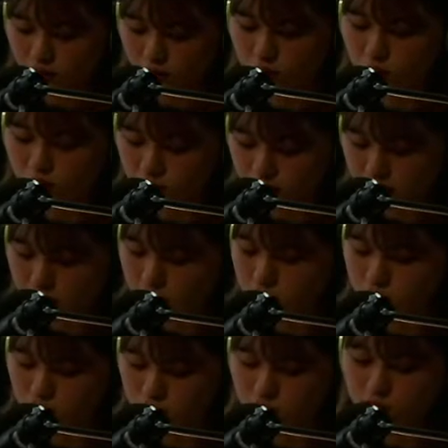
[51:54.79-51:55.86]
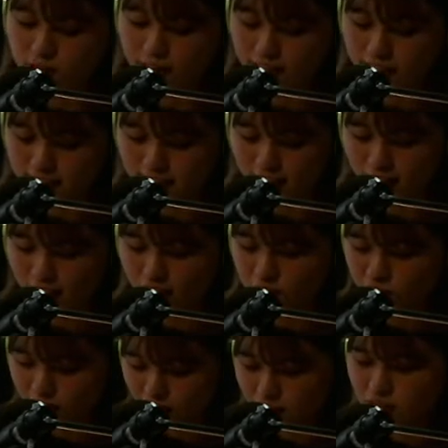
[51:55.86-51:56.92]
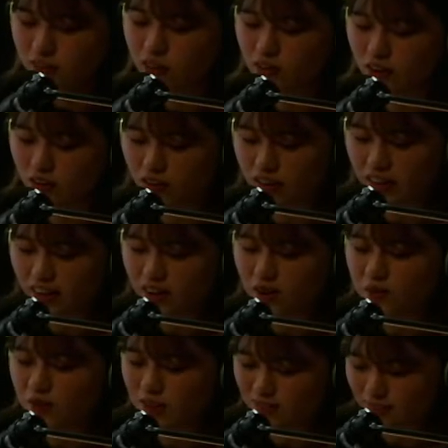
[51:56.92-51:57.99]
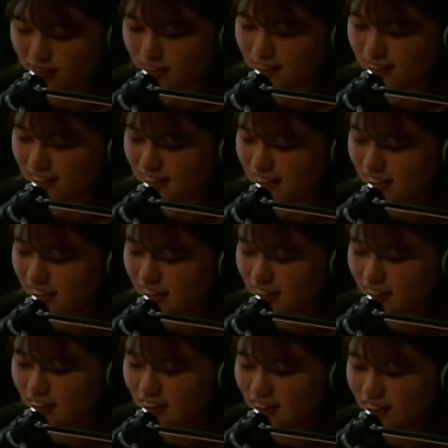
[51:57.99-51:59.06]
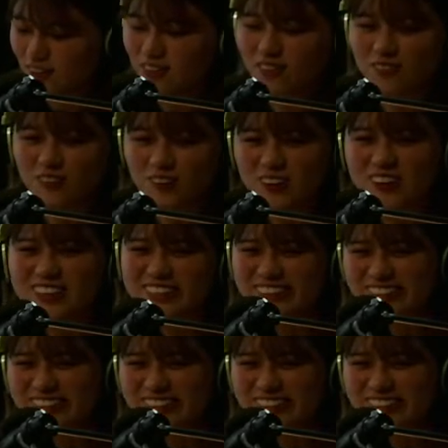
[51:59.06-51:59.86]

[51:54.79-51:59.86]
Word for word: 今後ね、どんどん紹介していければなというふうに思います。今後もよろしくお